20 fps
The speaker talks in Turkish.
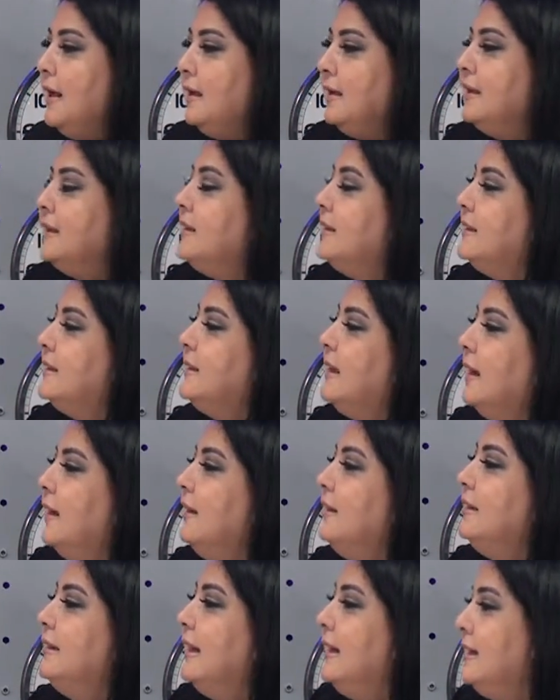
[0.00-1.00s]

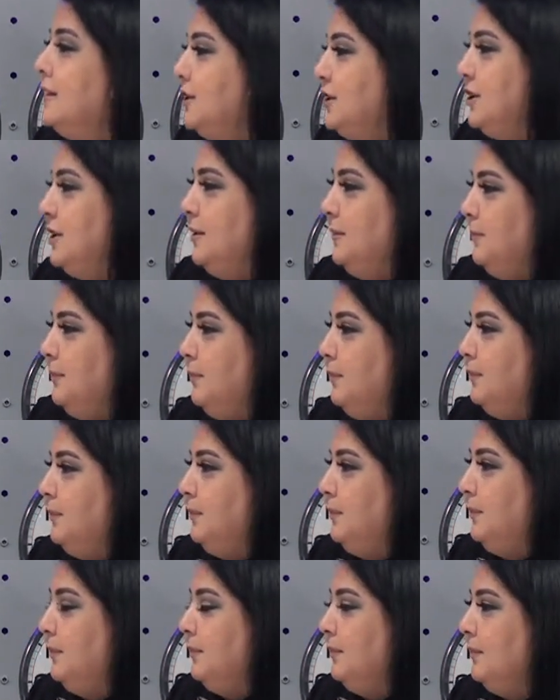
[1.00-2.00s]
Kişisel gelişim,
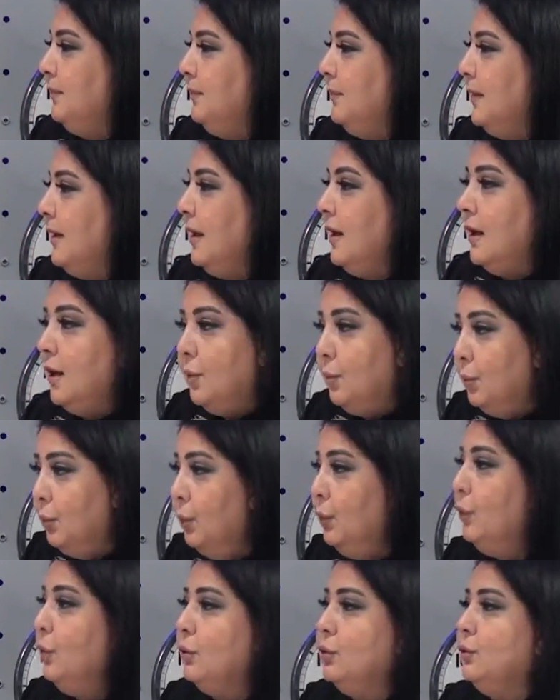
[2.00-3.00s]

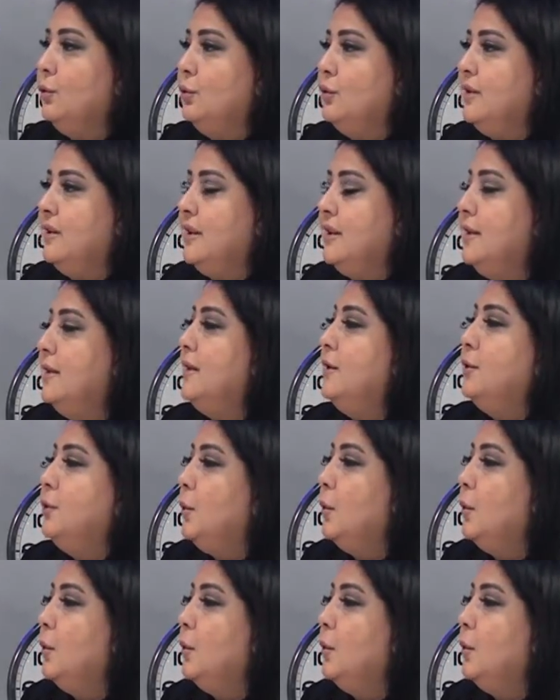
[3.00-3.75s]
bu konu üzerine